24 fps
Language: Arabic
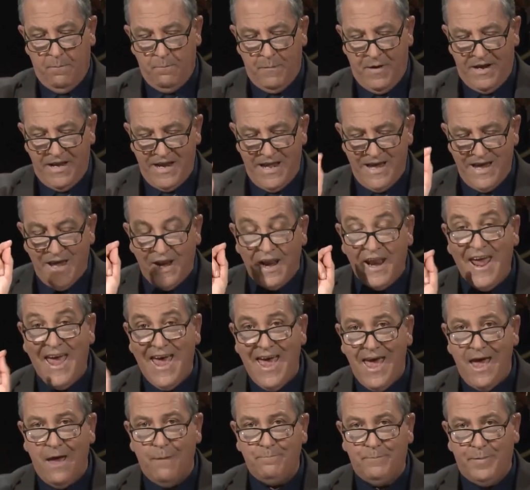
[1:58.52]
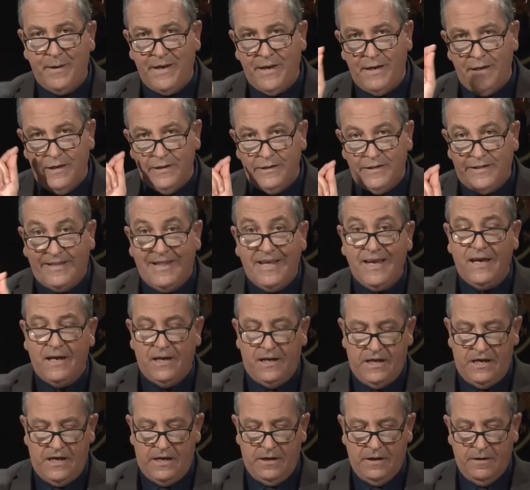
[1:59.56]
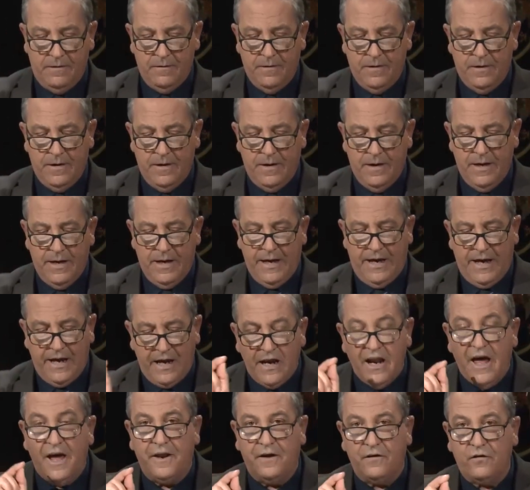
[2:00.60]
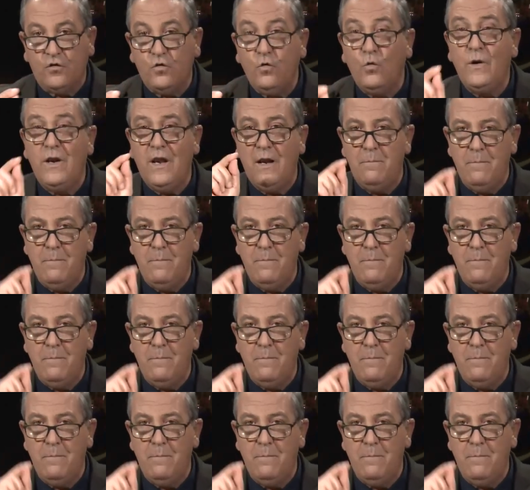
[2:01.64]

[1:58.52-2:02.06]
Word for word: من ارهاب ديني الى رسول